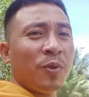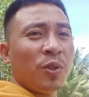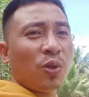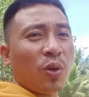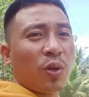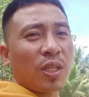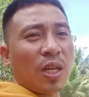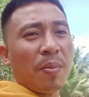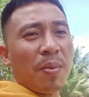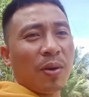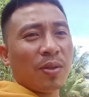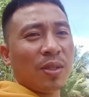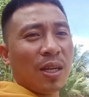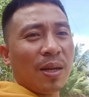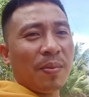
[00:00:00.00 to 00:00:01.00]
So kasama
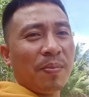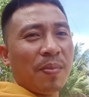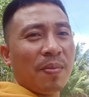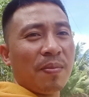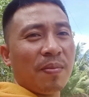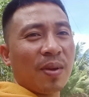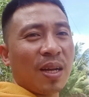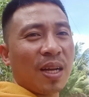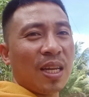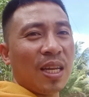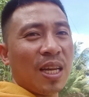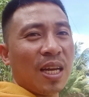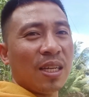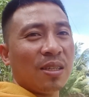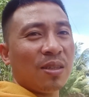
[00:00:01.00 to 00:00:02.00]
ko siya
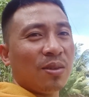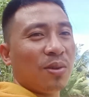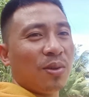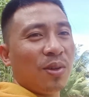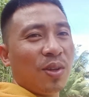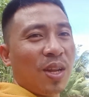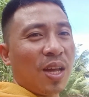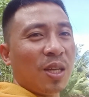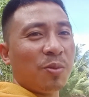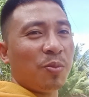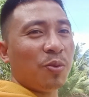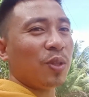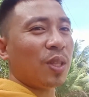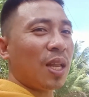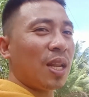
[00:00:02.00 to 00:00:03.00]
kanina. So yun guys,
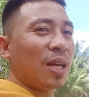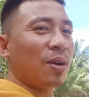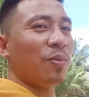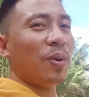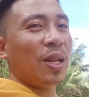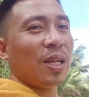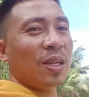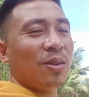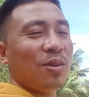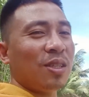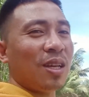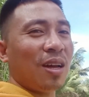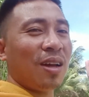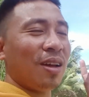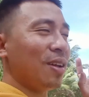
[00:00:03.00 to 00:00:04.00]
punta na ako balik doon
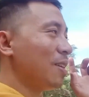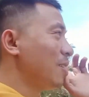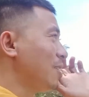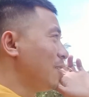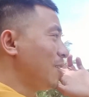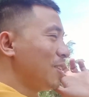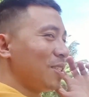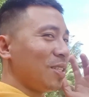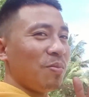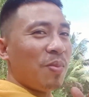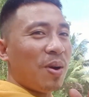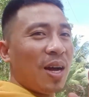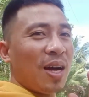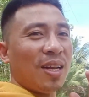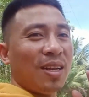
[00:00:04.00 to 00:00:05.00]
sa
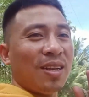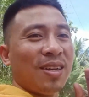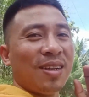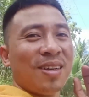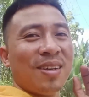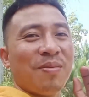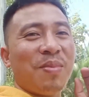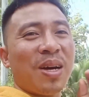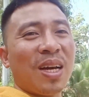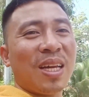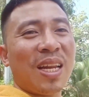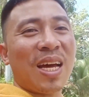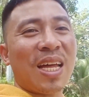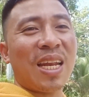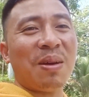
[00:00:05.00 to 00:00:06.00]
simbahan. Baka
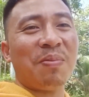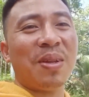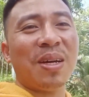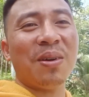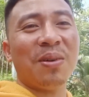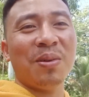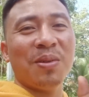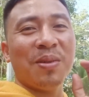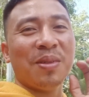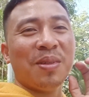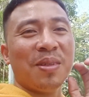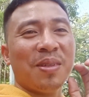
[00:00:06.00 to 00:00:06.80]
inaanap na ako.